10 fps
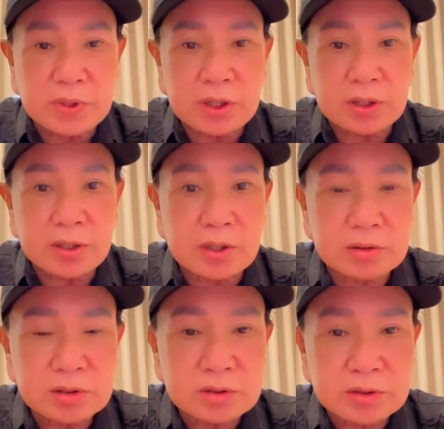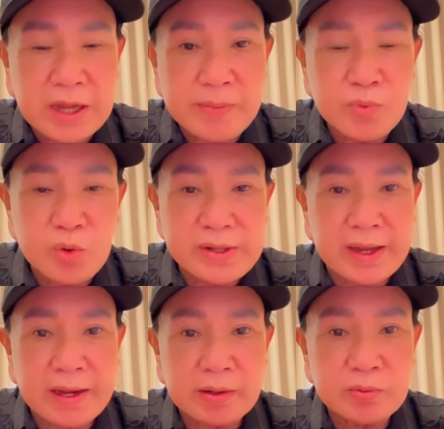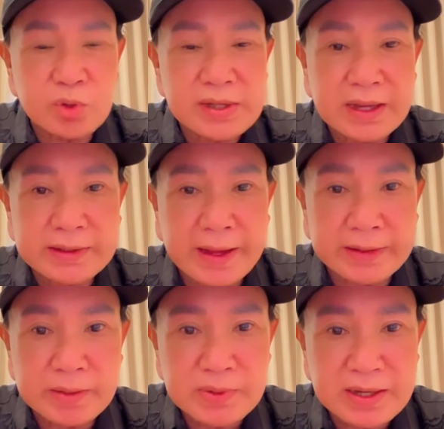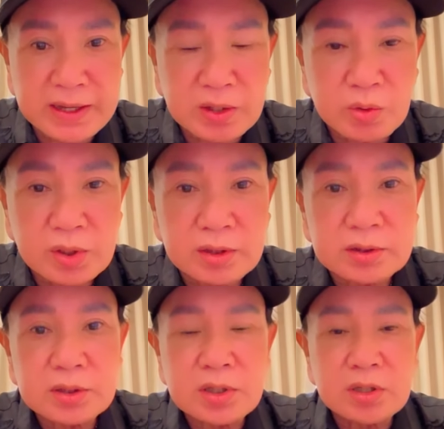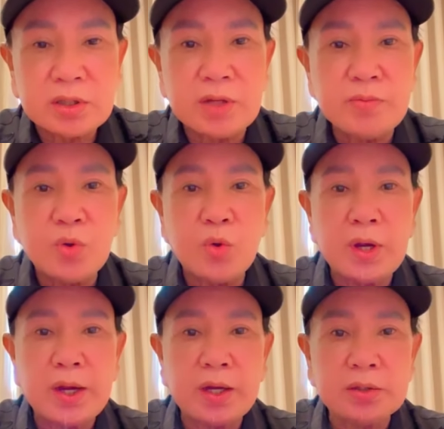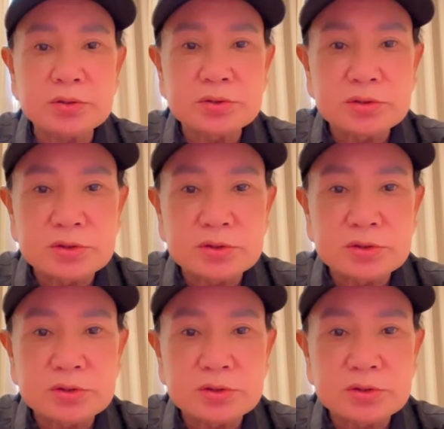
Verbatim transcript: mình ờ, đem mua nhà mua nhang đèn đem ra đây con với mua ờ,